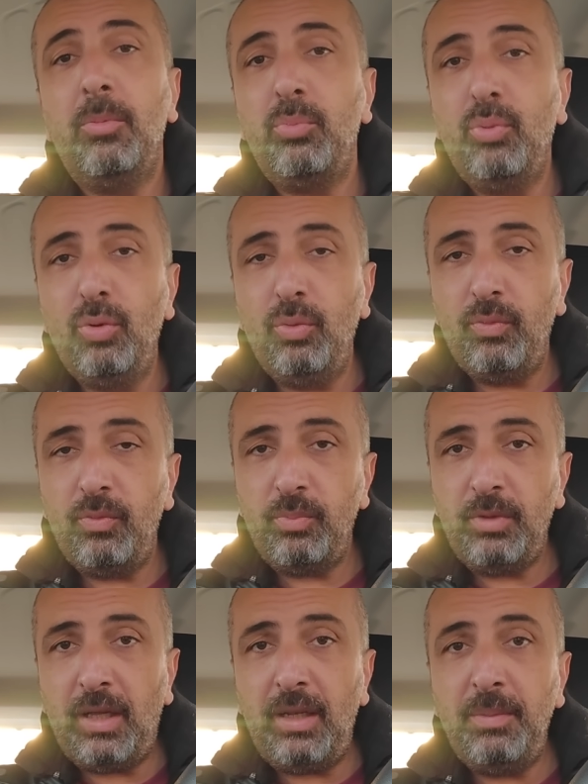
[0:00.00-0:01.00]
bu
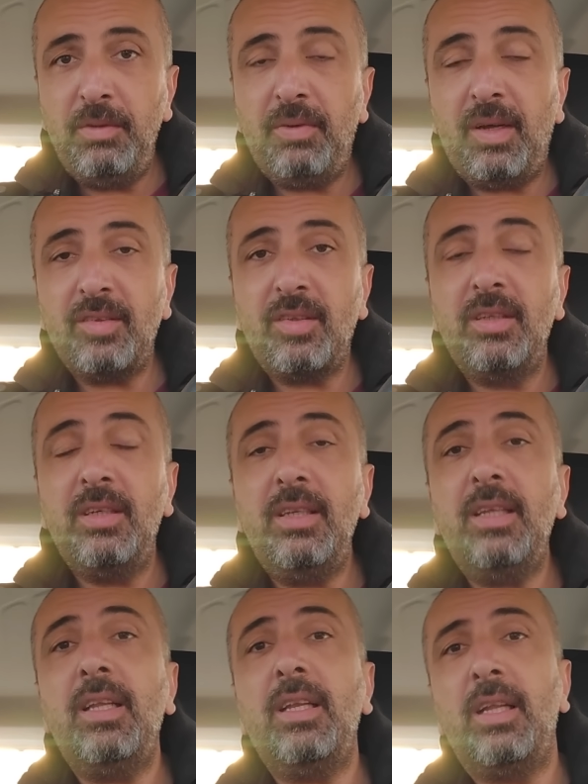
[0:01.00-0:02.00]
talebin fazlalığı
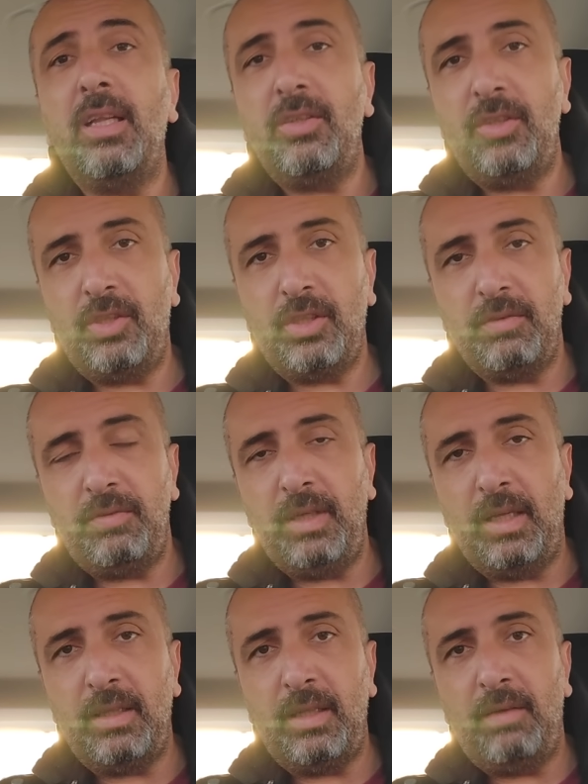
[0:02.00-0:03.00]
nedeniyle şişkin
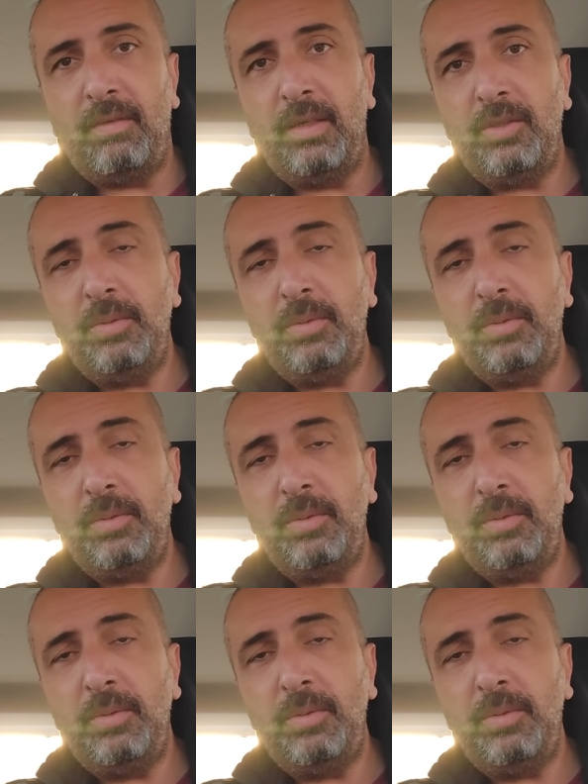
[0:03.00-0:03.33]
fiyatlar var.